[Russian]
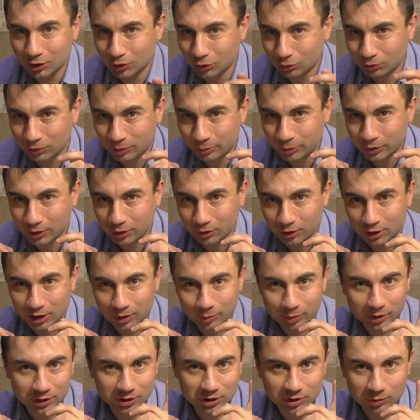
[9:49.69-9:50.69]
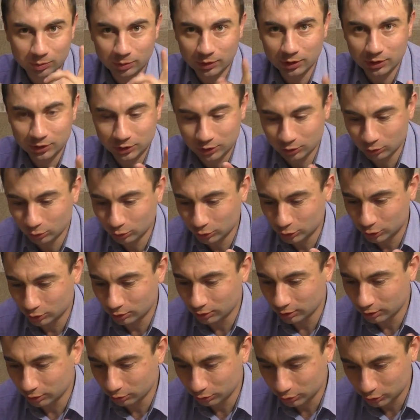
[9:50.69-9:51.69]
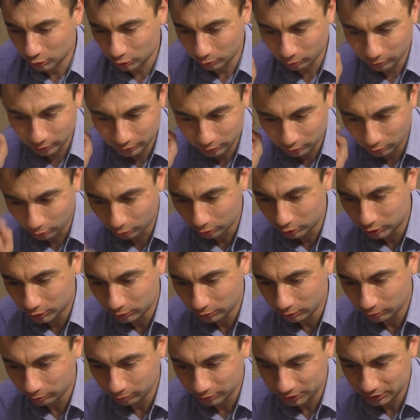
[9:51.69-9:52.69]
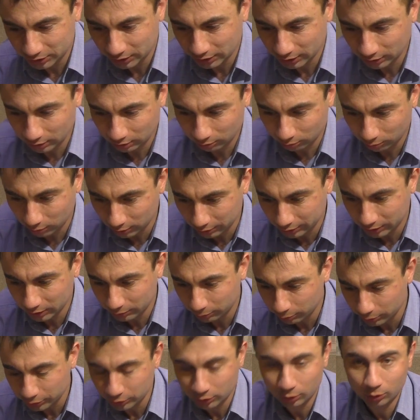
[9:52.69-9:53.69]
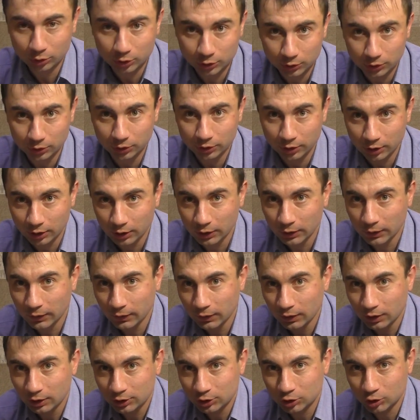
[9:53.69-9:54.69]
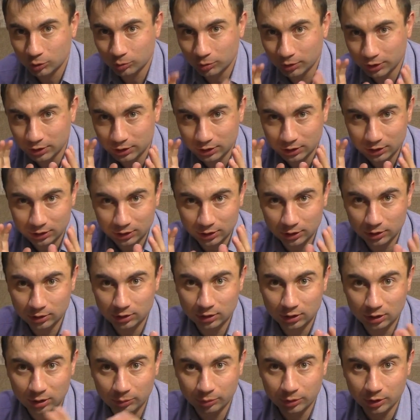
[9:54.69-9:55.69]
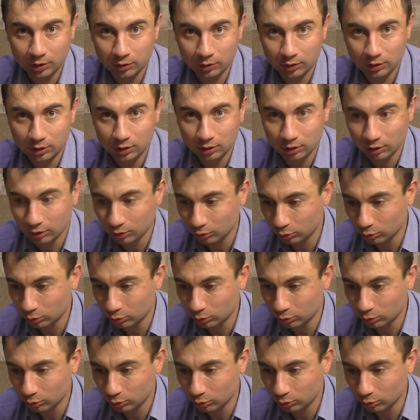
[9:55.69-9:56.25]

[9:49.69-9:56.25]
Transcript: Ну, во-первых, я просыпался ночью для того, чтобы откручивать, постоянно болты подкручивать, чтобы они их не, не прихватило.